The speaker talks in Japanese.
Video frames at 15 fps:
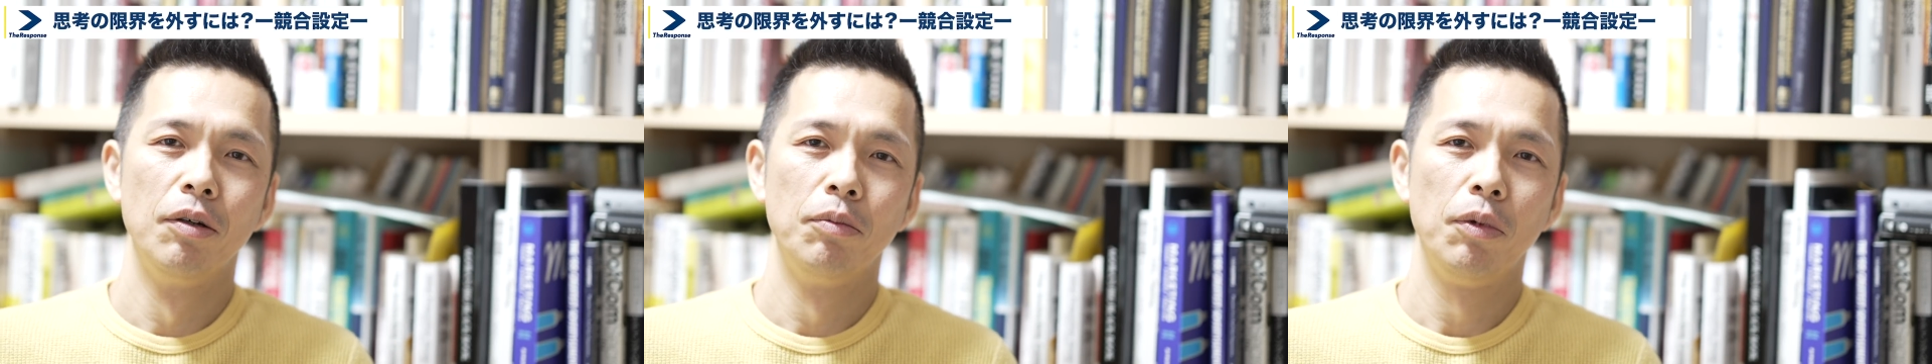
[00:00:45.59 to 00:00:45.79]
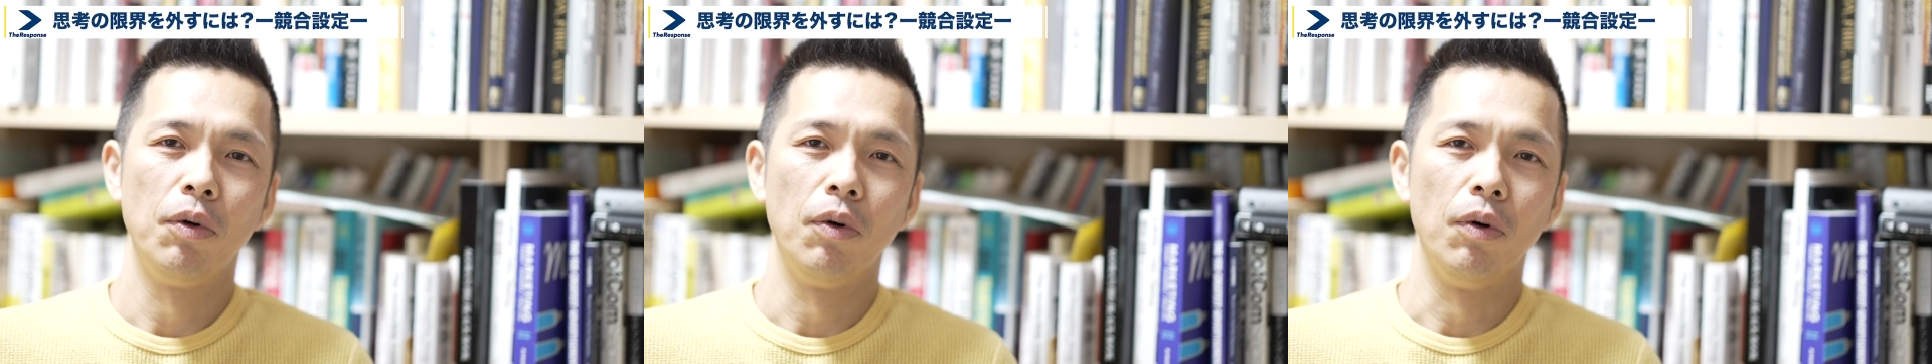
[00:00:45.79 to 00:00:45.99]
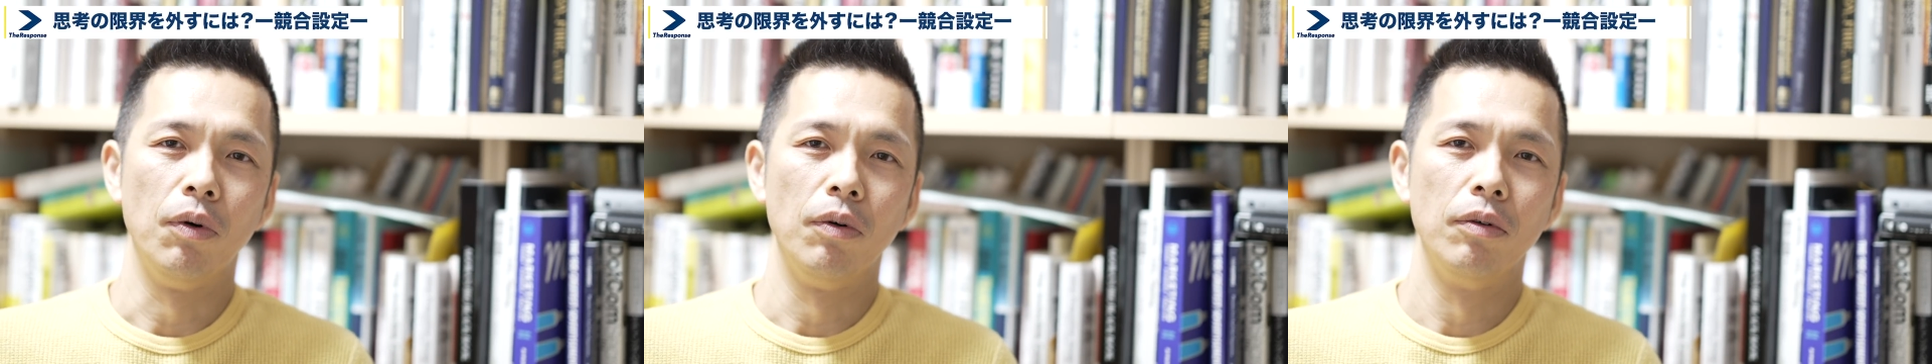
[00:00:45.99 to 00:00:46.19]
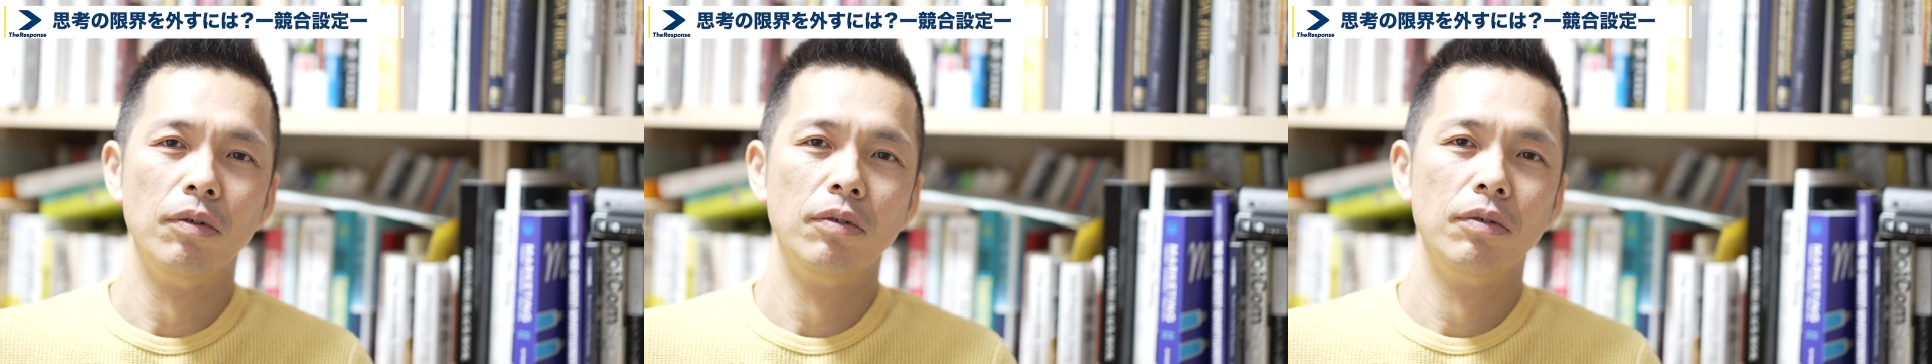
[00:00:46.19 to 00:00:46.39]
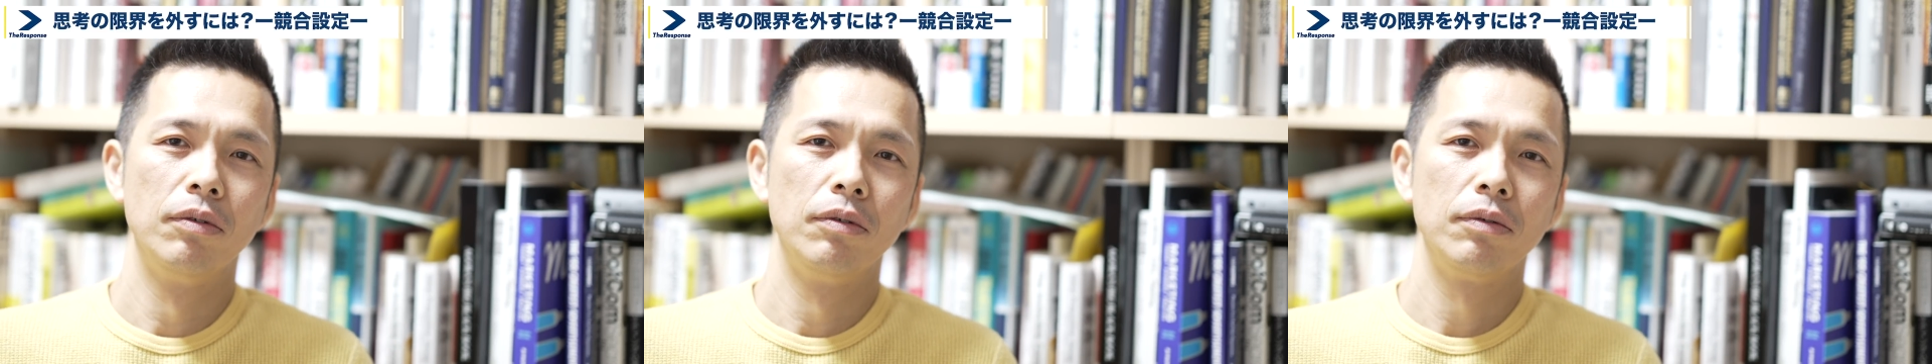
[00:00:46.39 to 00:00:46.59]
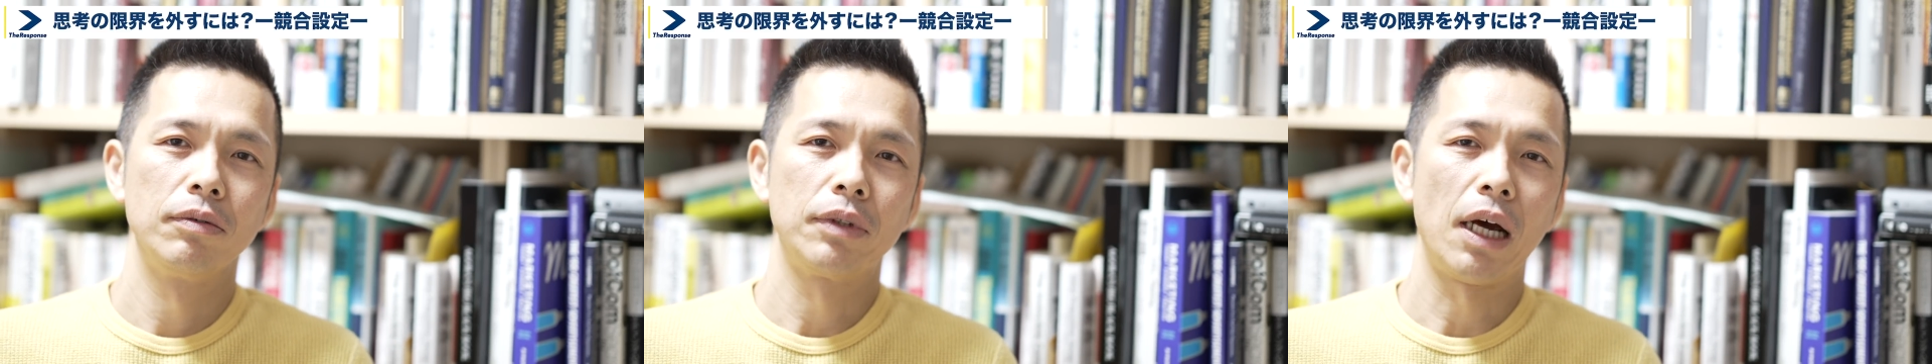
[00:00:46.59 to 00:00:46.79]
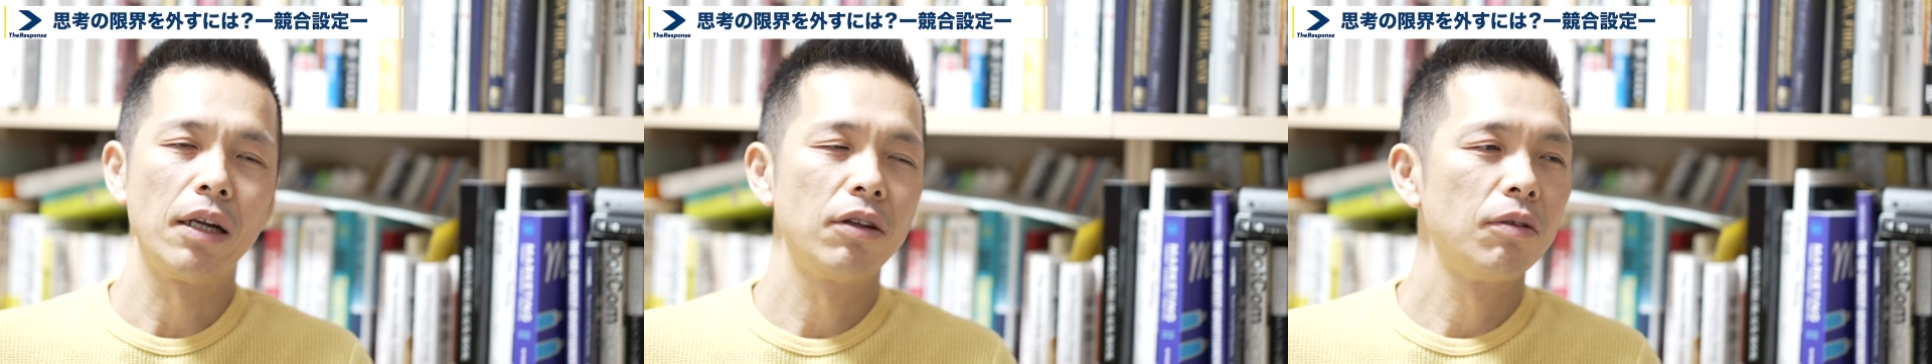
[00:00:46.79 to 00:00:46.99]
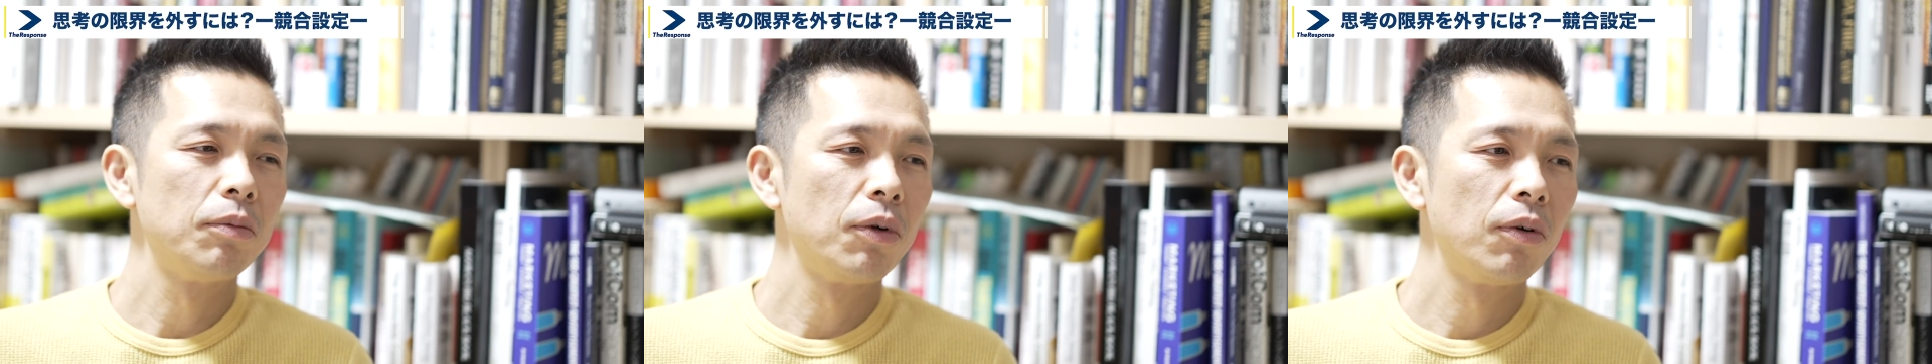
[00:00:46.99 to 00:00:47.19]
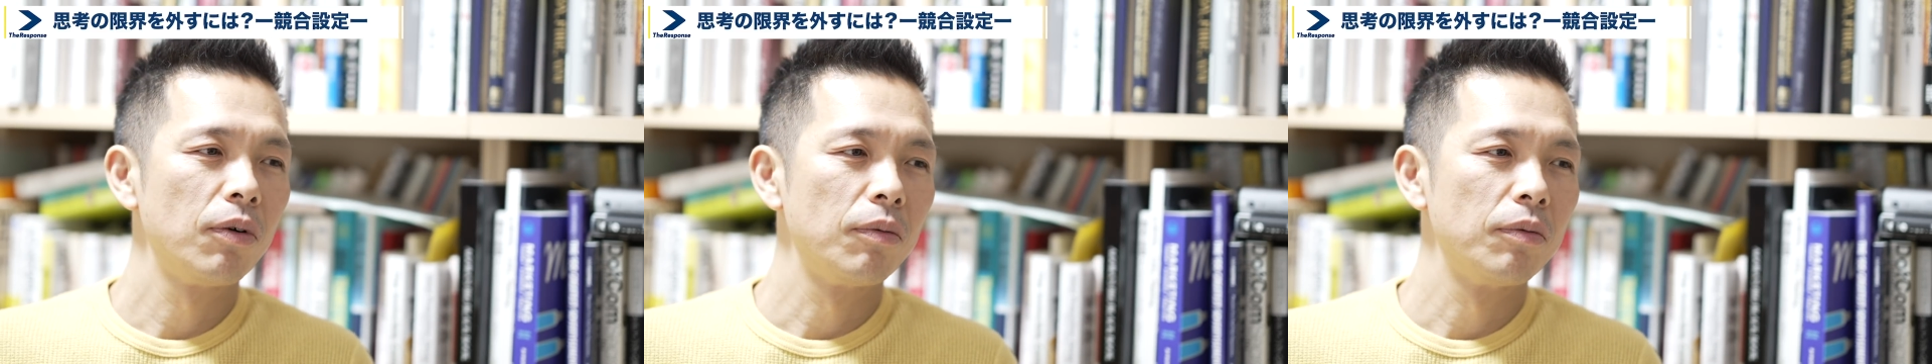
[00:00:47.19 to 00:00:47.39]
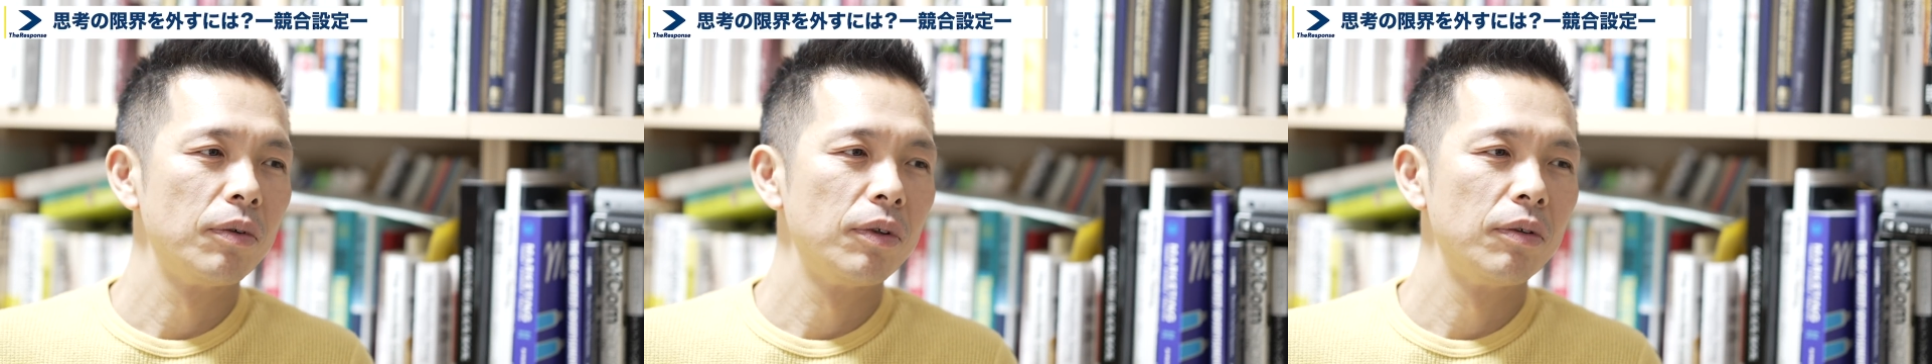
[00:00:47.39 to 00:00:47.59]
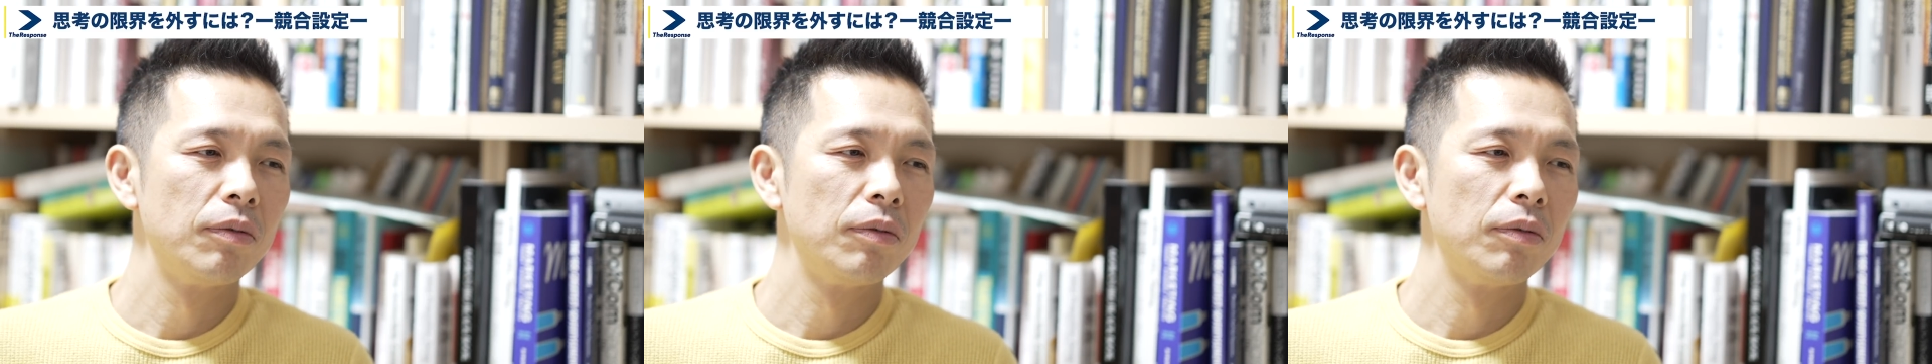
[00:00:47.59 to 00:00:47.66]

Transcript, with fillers: もう2人とも